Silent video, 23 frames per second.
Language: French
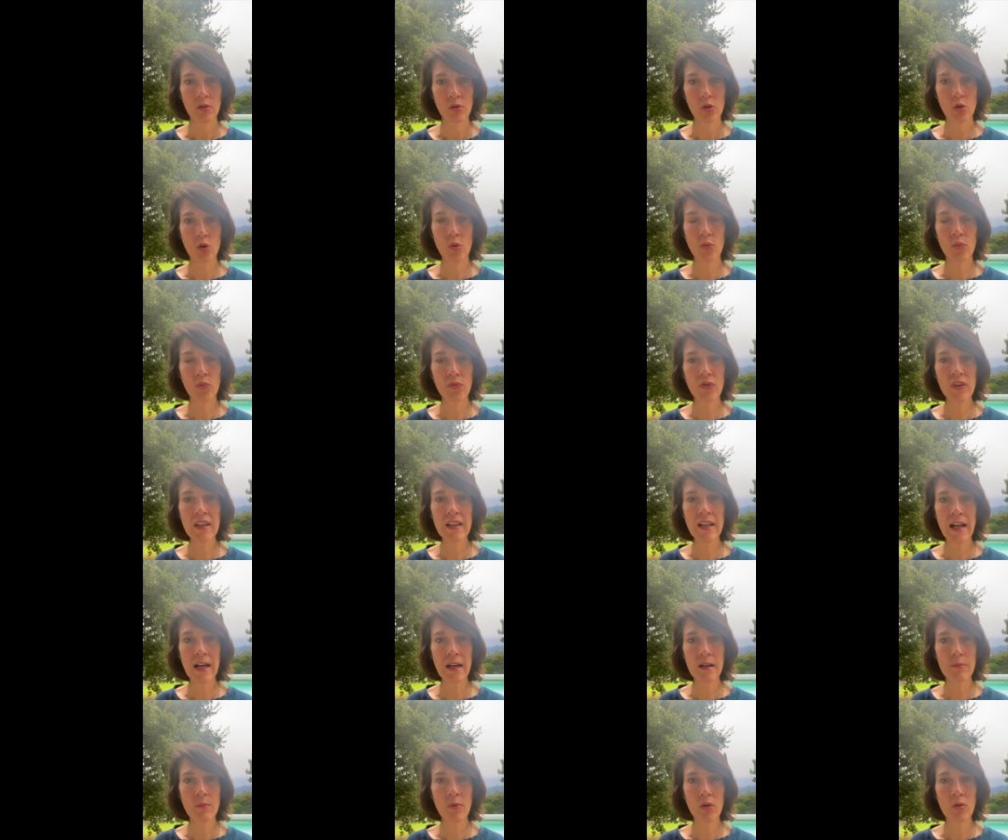que
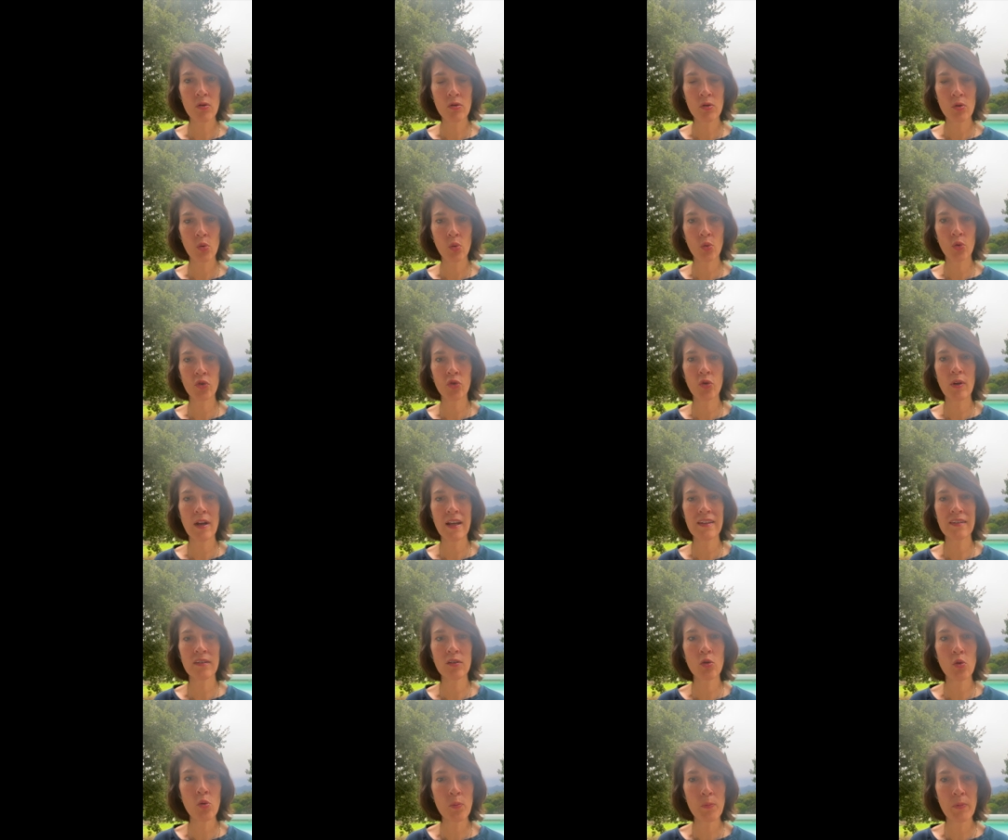finalement, on se laisse
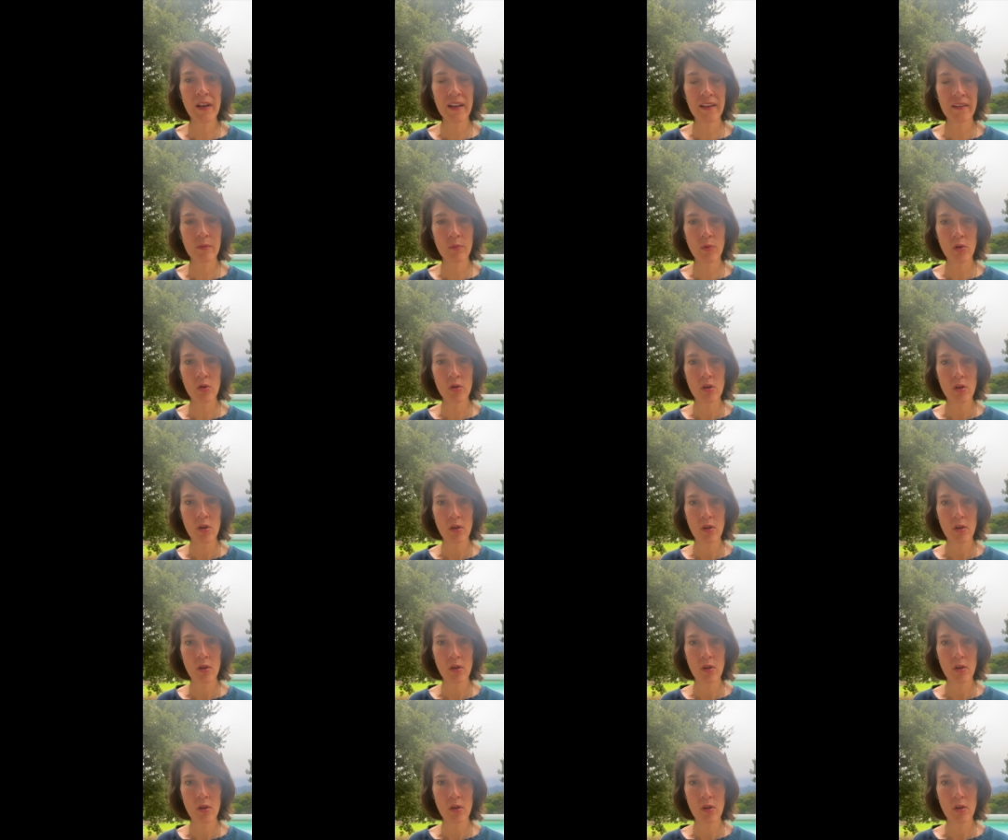complètement